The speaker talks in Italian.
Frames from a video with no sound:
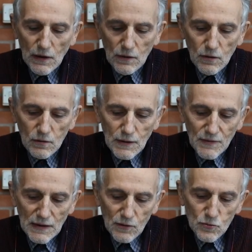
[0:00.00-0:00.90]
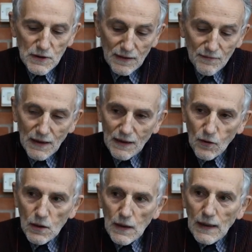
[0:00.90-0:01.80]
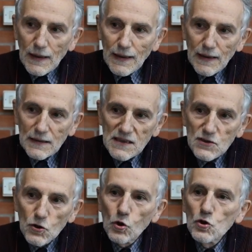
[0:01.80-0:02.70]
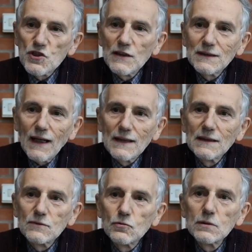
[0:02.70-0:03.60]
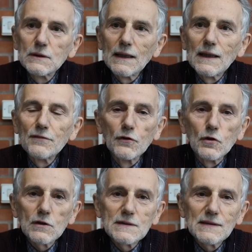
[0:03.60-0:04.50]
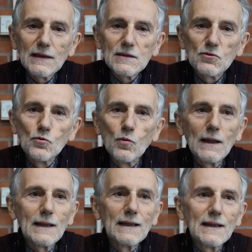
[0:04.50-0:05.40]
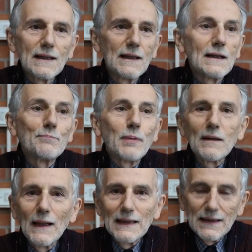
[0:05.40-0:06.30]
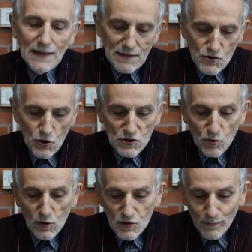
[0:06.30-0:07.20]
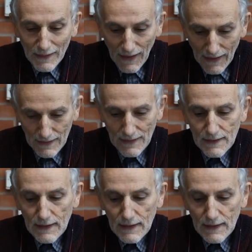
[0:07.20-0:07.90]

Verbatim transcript: del coronavirus, ed è vero, e si sono concentrate tutte le forze su quella che è la prima linea, cioè sugli ospedali,